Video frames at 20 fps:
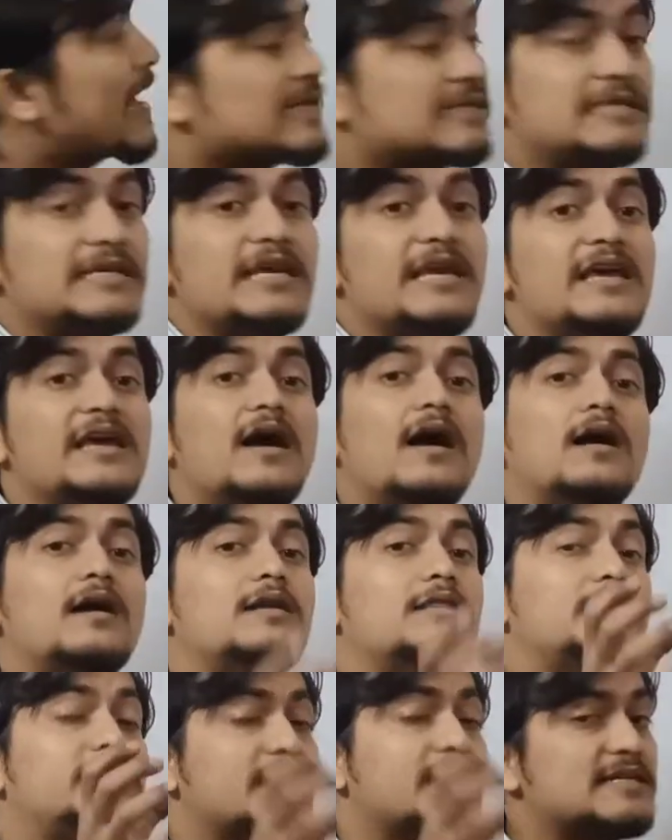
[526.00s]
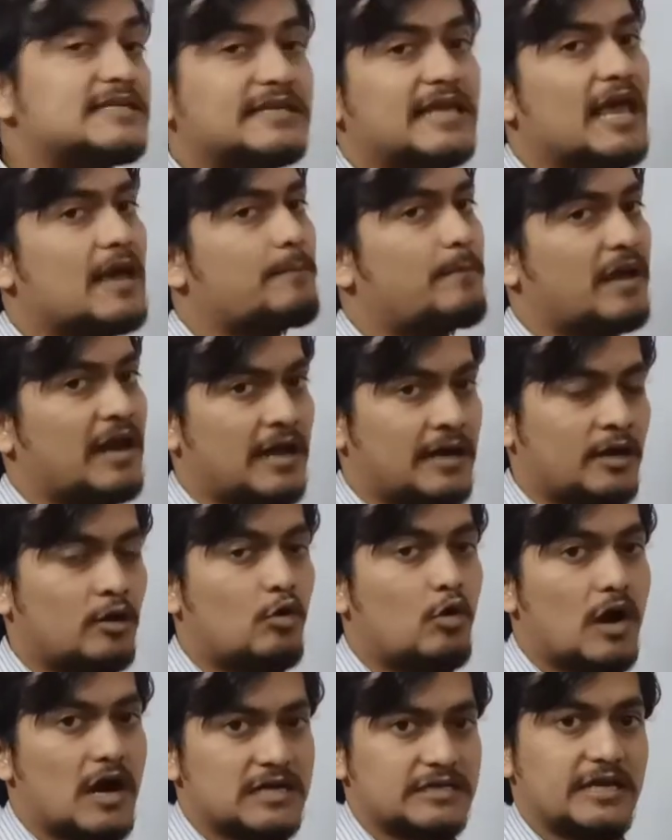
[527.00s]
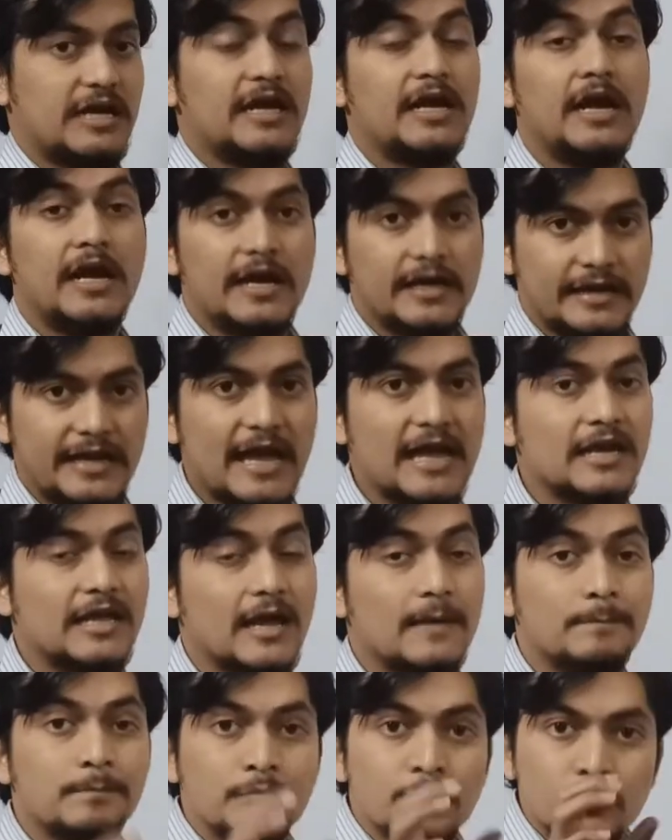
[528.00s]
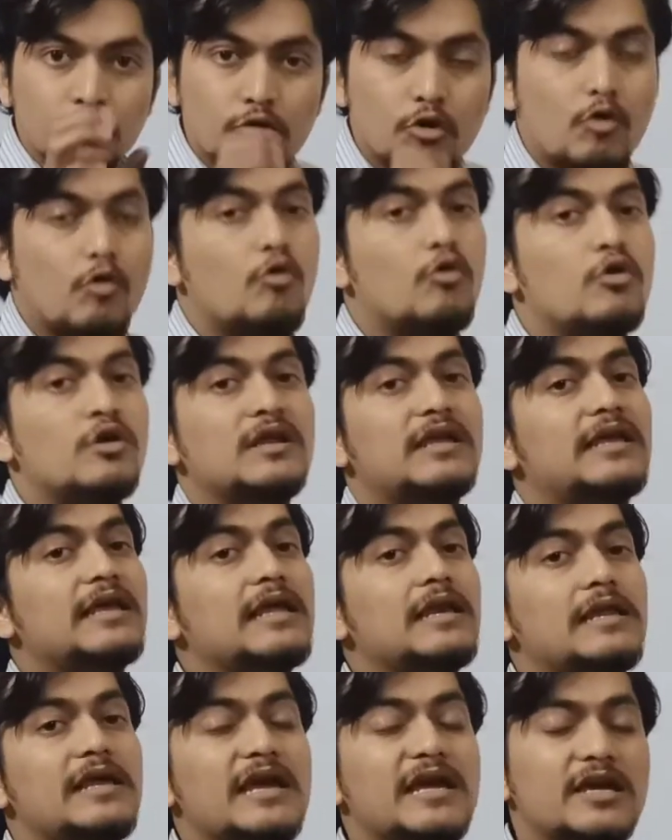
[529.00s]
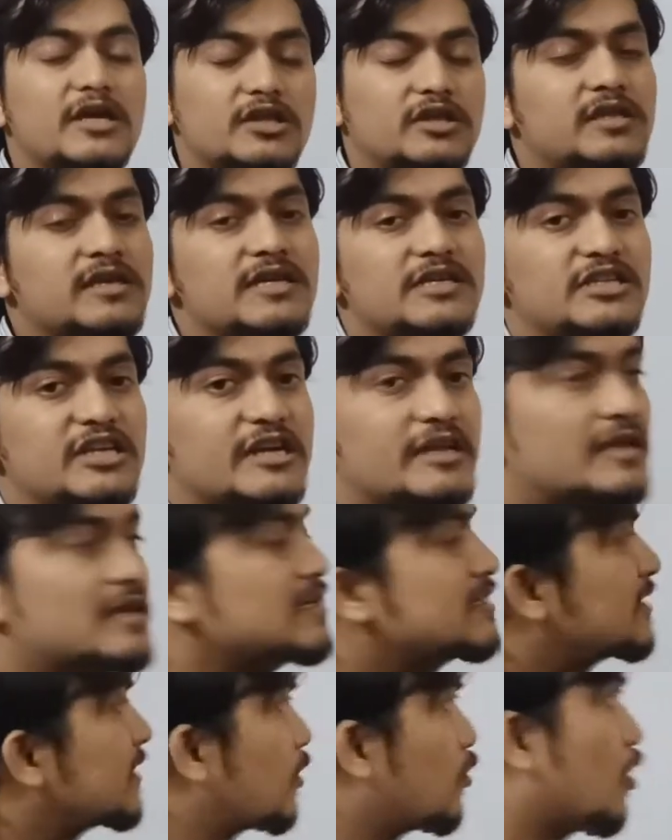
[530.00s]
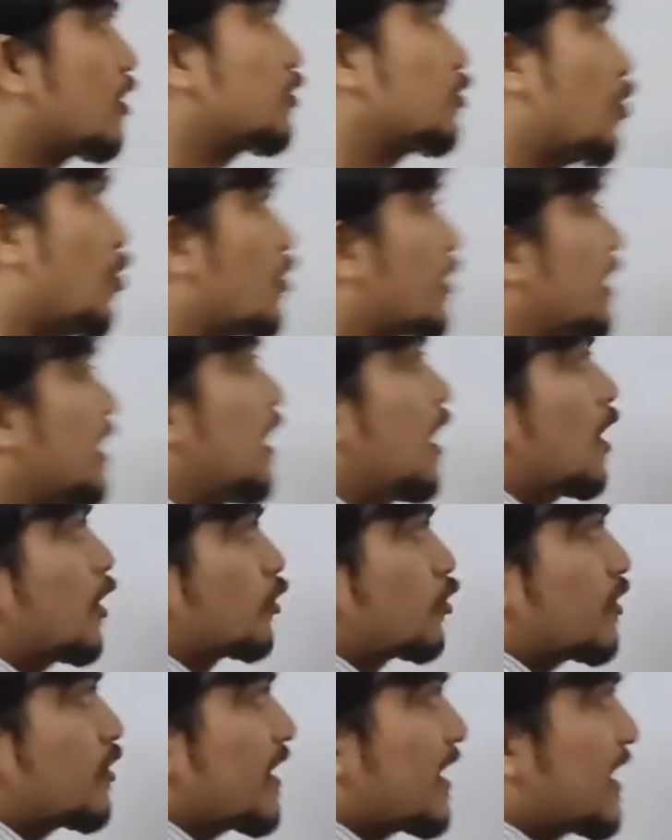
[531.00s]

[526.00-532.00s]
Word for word: ऐसी ही अगर 10 कैप बनाने को आ जाए 10 कैप तो उनके लिए कितनी शीट की जरूरत होगी तो